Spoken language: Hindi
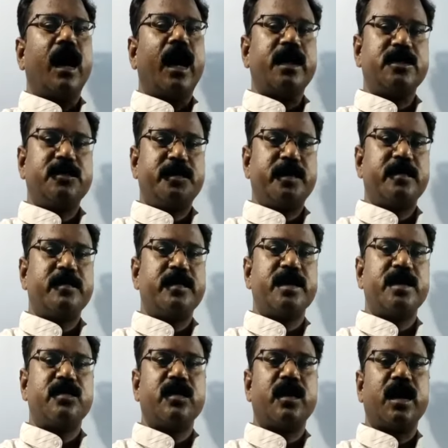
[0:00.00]
आज फिर
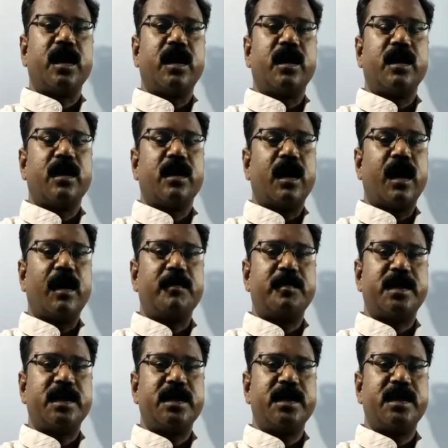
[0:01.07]
मेरे द्वारा
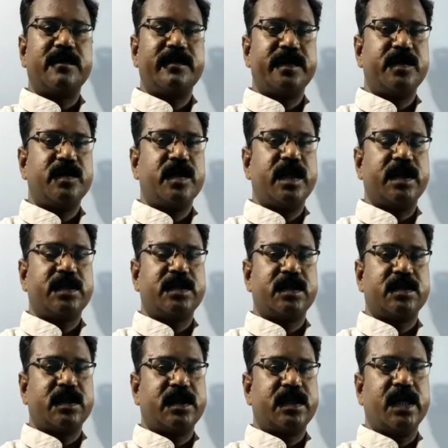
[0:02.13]
आपके लिए एक वीडियो लेक्चर
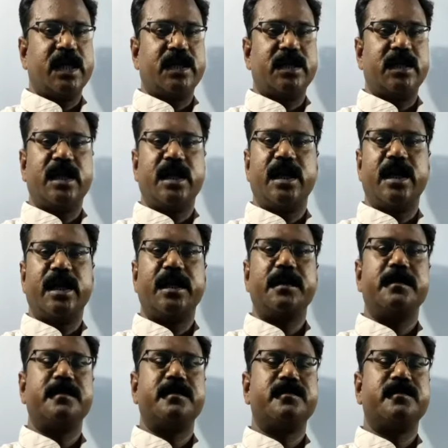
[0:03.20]
तैयार किया गया है